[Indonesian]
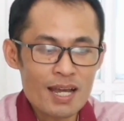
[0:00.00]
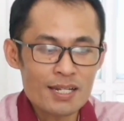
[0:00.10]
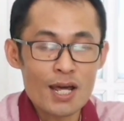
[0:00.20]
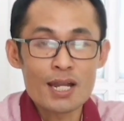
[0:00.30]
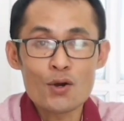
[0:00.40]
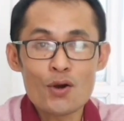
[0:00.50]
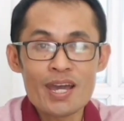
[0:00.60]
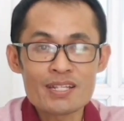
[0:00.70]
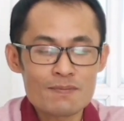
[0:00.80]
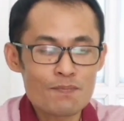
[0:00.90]
dan
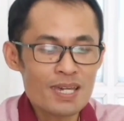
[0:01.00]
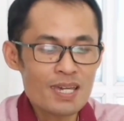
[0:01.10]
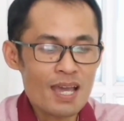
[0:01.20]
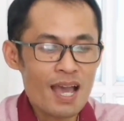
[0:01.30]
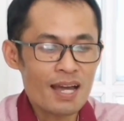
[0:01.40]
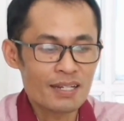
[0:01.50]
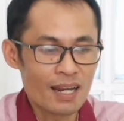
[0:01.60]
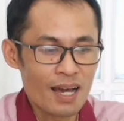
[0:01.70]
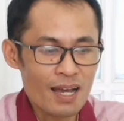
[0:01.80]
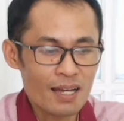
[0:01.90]
OSP
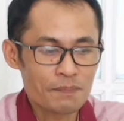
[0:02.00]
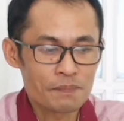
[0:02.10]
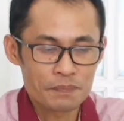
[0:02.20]
adalah